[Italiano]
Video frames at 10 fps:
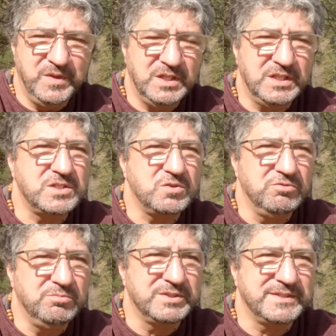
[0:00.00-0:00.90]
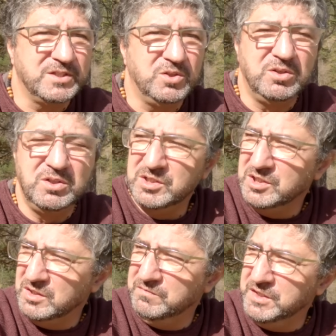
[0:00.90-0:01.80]
e adesso vi mostrerò
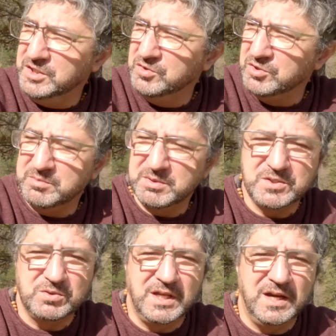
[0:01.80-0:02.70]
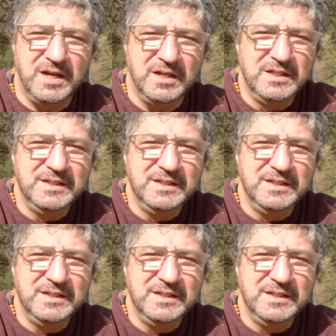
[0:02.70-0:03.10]
il video ripreso dalla